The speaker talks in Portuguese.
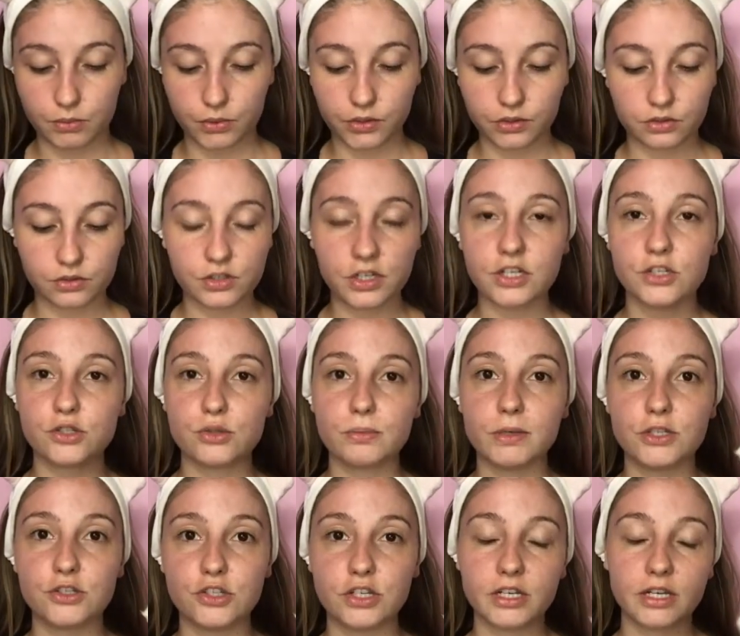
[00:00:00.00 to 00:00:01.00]
muito. Gente,
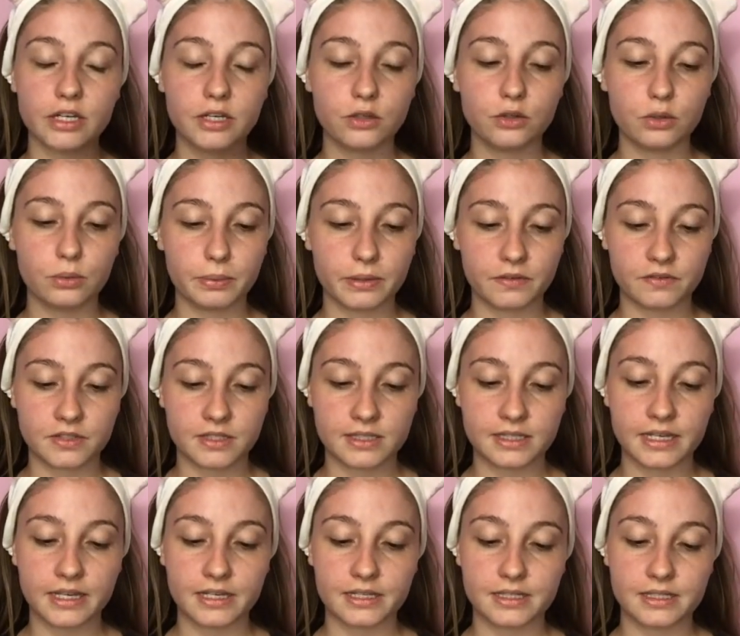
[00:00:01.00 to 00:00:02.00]
uma dica que eu dou pra
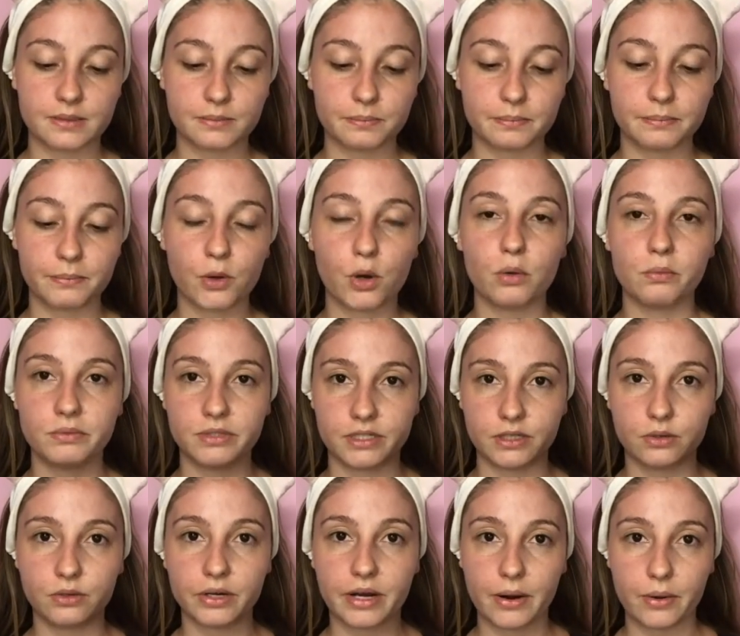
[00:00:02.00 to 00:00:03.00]
vocês, como
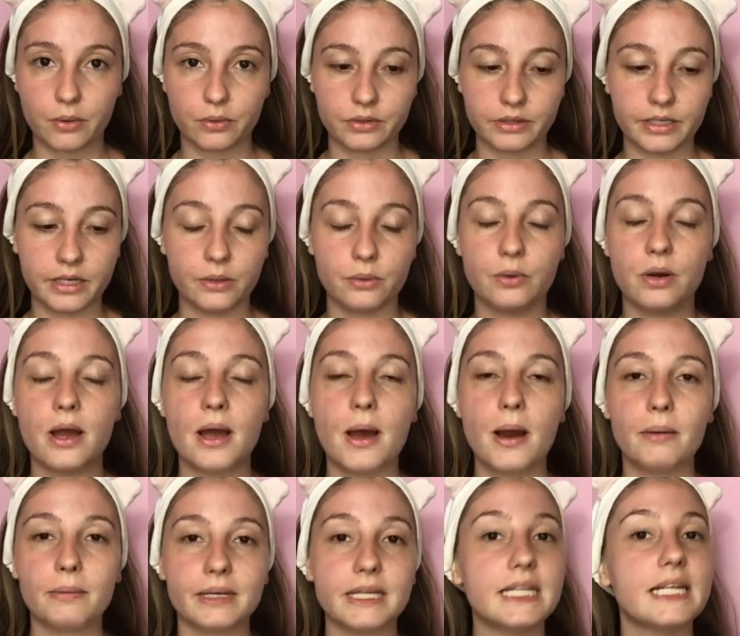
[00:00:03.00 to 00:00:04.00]
segurar algodão,
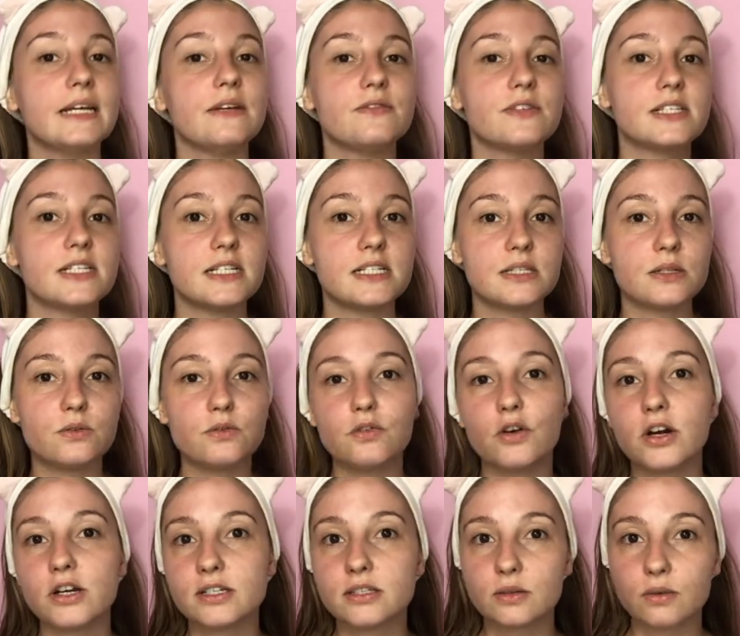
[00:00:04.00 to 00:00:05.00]
porque daí vocês não
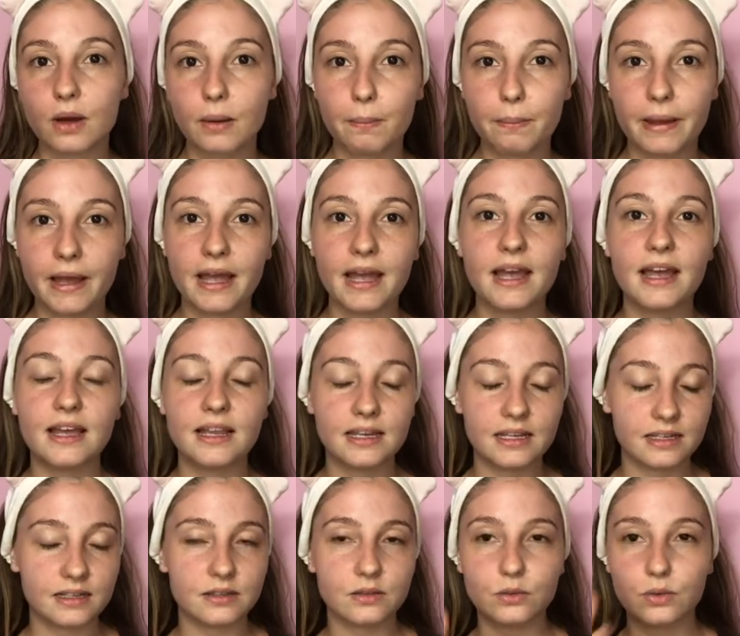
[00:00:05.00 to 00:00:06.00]
forçam a
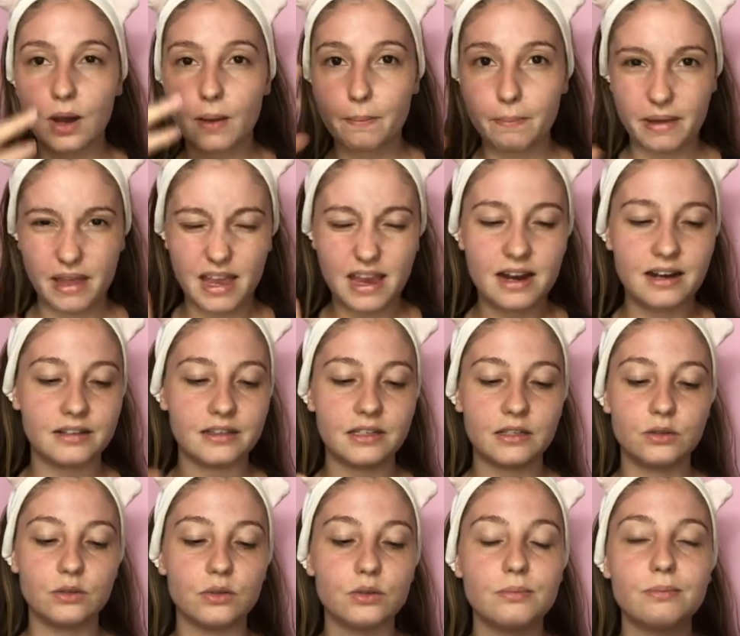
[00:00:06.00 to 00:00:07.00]
pele, não aperta
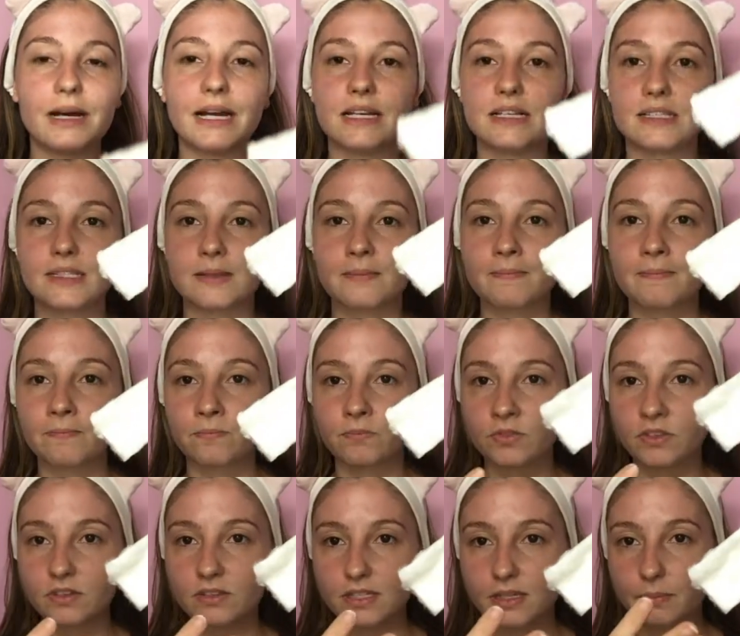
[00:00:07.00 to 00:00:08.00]
e tudo mais.
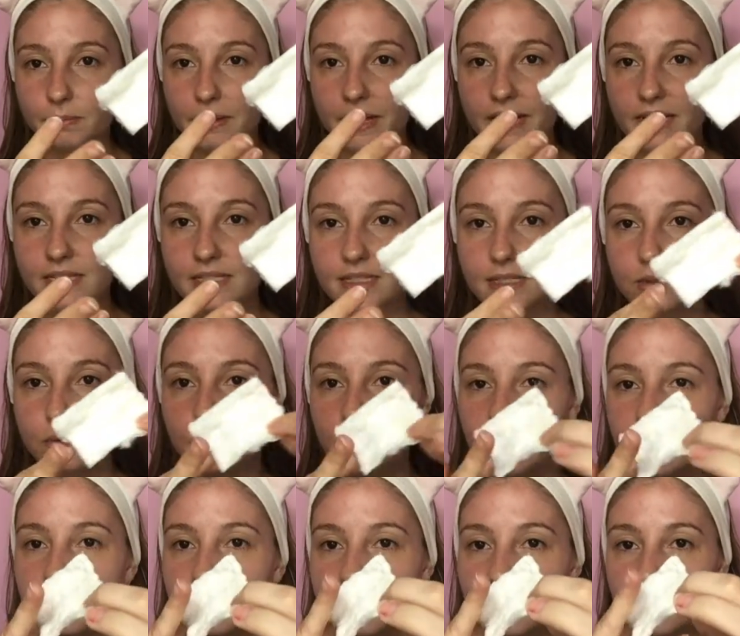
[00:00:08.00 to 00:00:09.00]
Você pega e
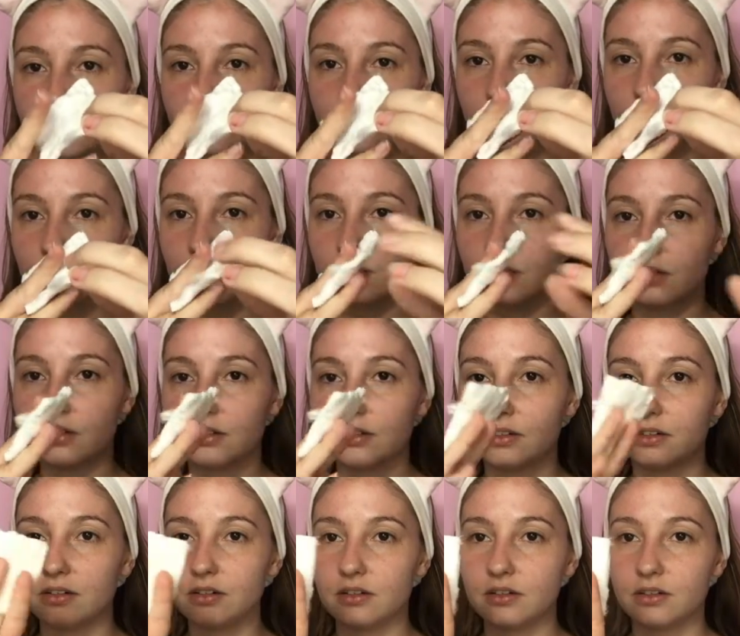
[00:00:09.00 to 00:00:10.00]
segura assim, ó.
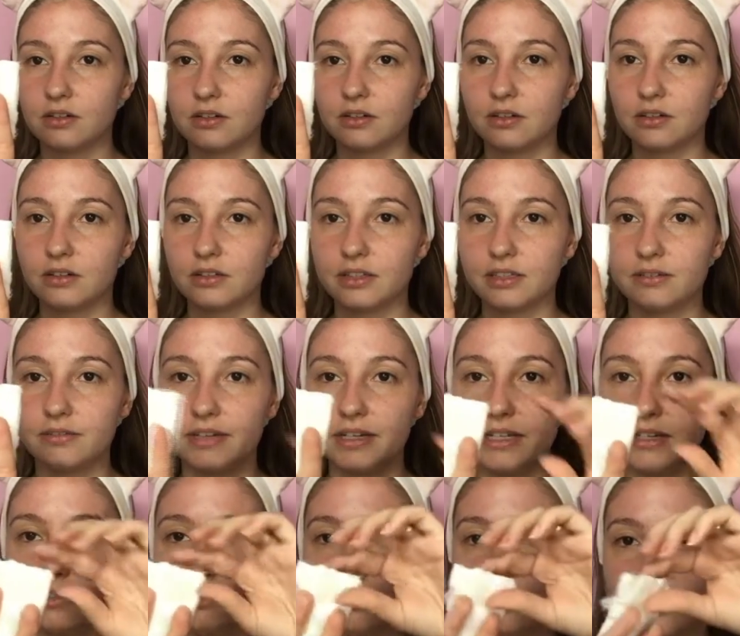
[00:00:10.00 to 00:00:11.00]
Ó, tá
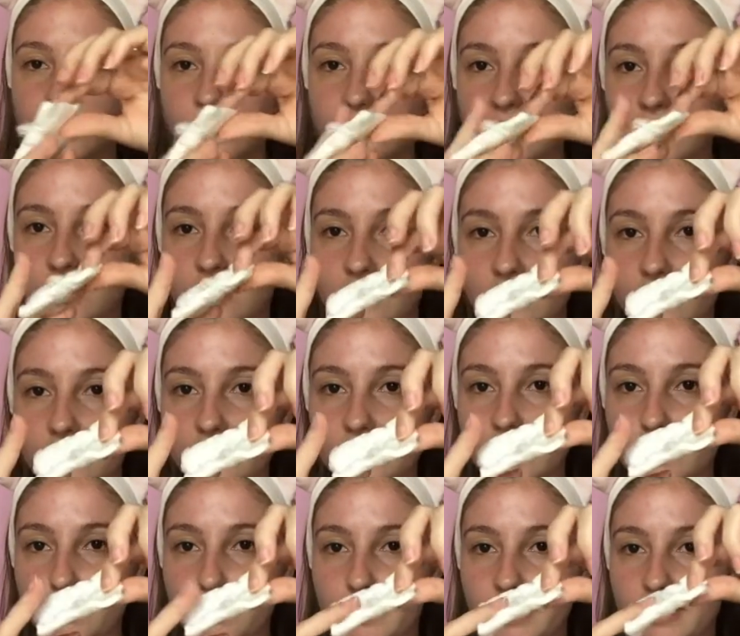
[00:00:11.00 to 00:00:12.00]
vendo? Ó,
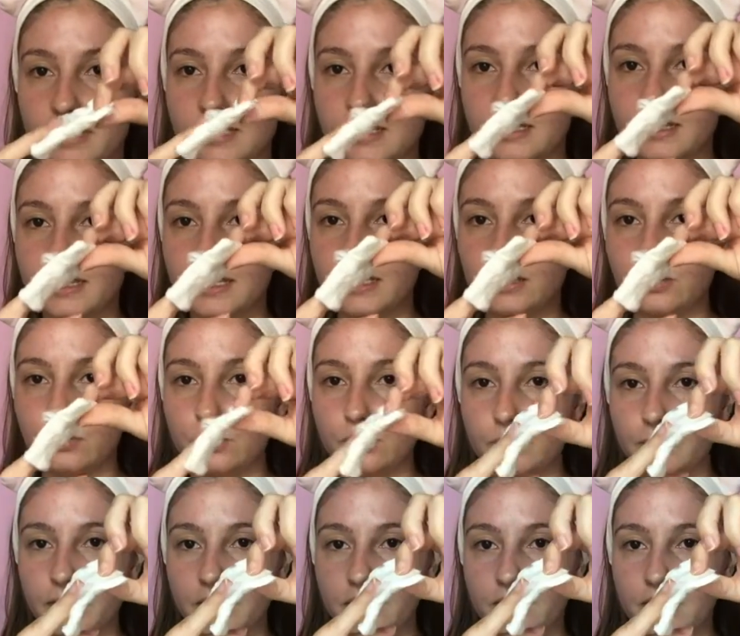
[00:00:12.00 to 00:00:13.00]
você põe esse dedo do
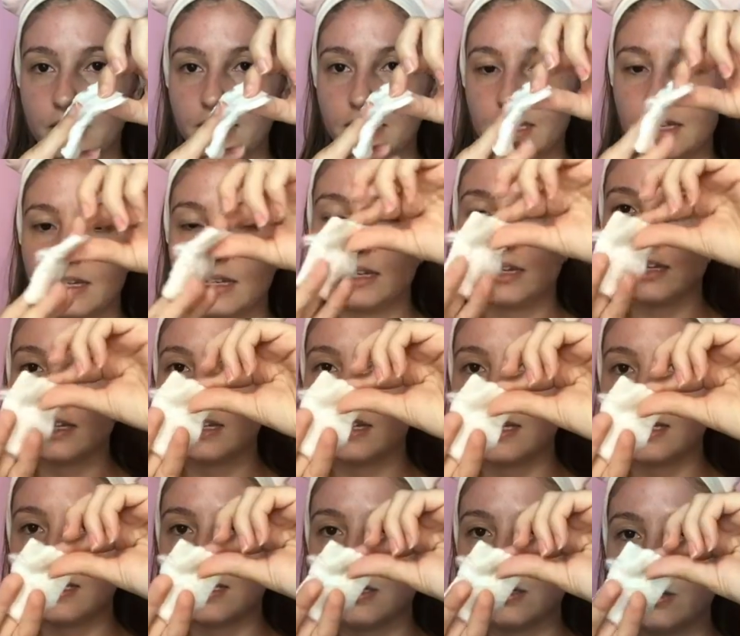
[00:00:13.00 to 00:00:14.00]
meio aqui
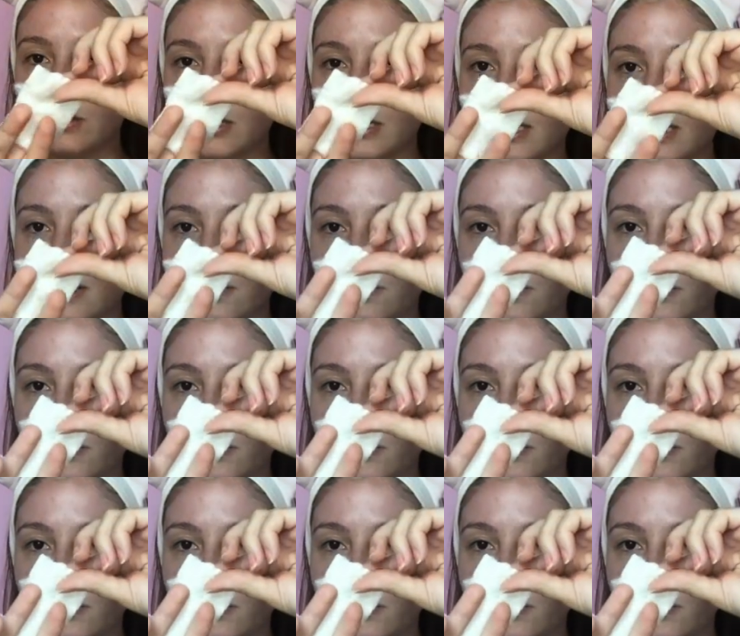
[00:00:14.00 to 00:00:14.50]
e esses dois na